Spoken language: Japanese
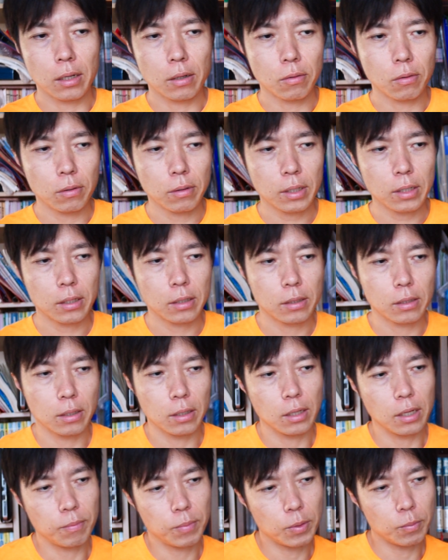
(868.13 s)
これはです
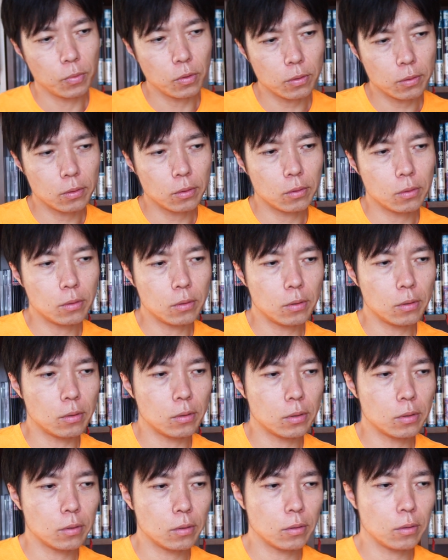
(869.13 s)
ねやっぱりもっ
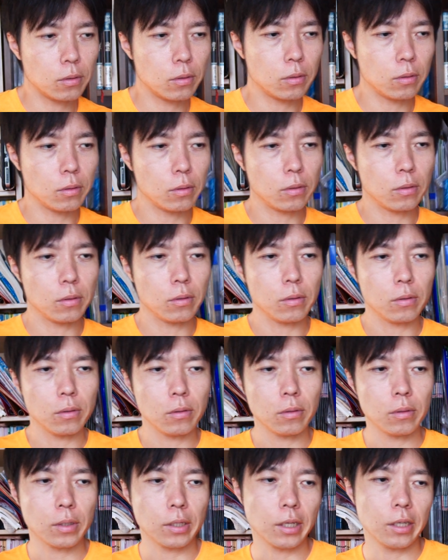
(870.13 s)
とそ
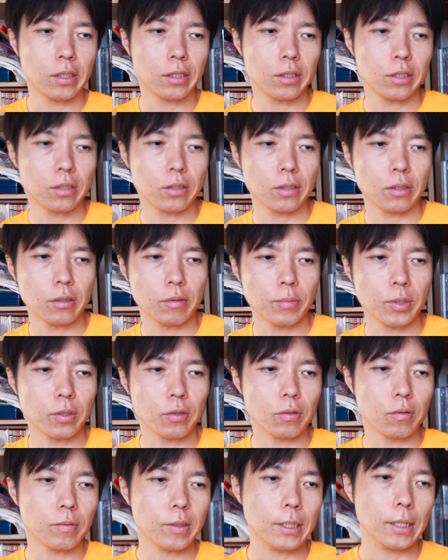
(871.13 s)
の現実味
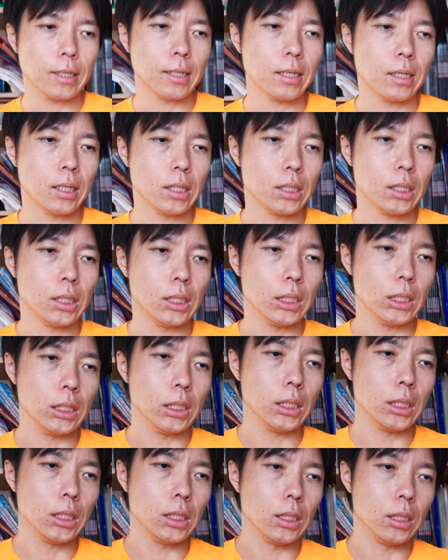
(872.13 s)
を帯びた話
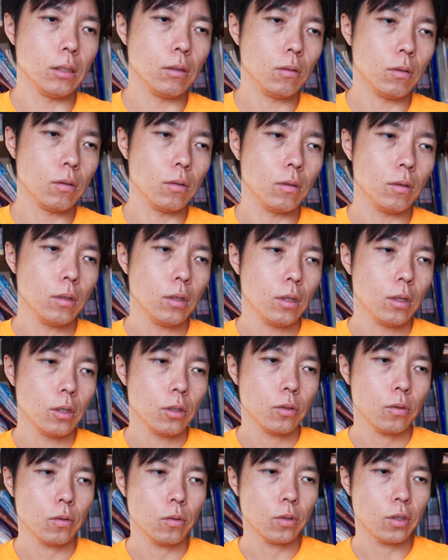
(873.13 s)
を
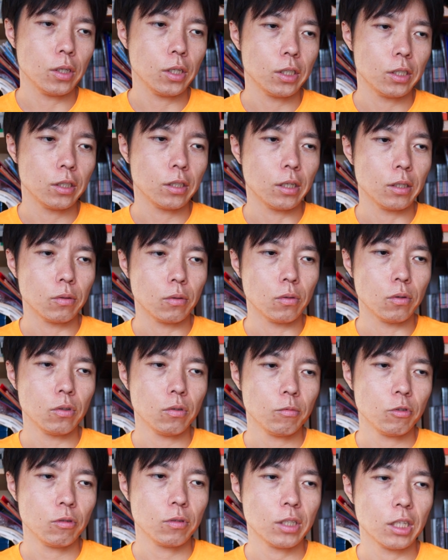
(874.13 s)
想定しないと子
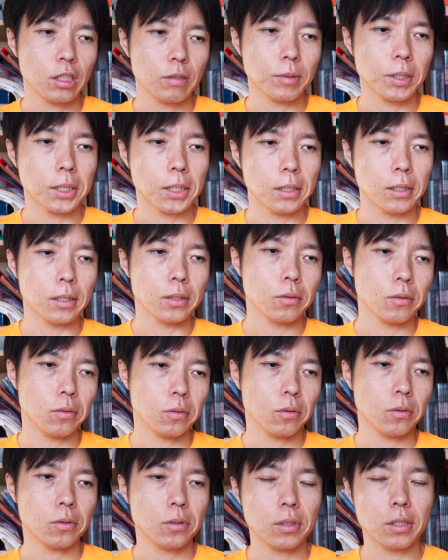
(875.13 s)
どもの立場から
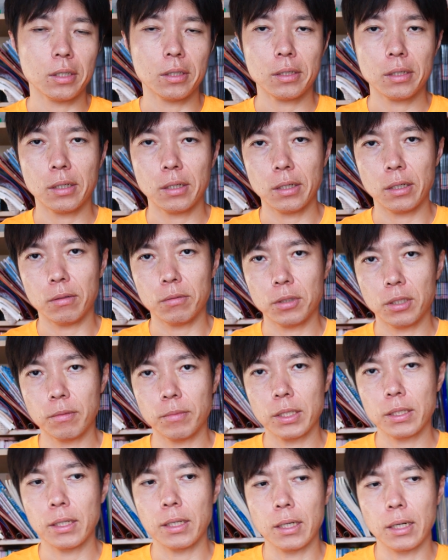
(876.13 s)
想像すらつかないかもしれ
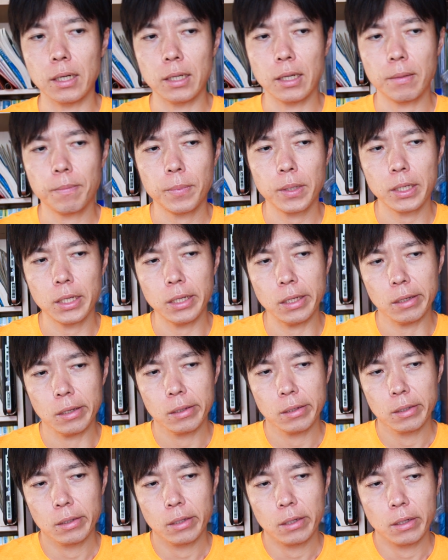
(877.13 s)
ませんがやっぱり、
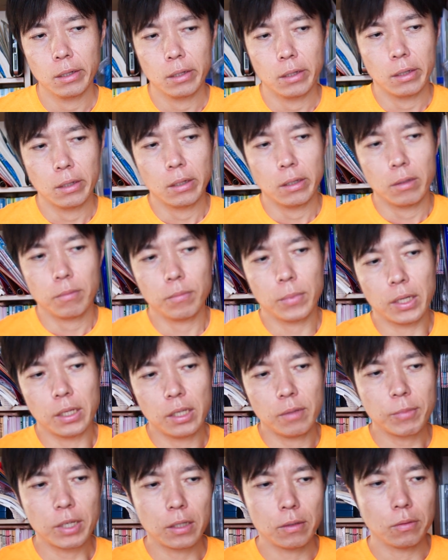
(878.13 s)
まあ、
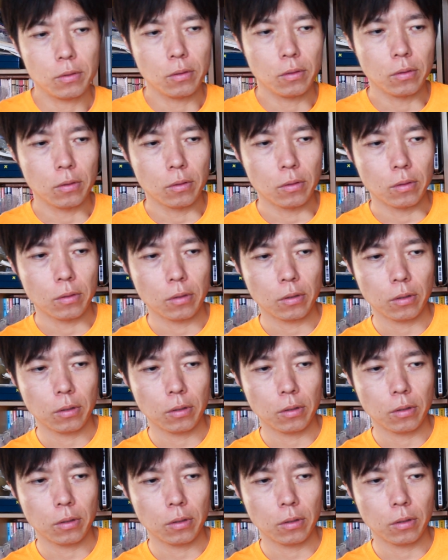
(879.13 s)
今の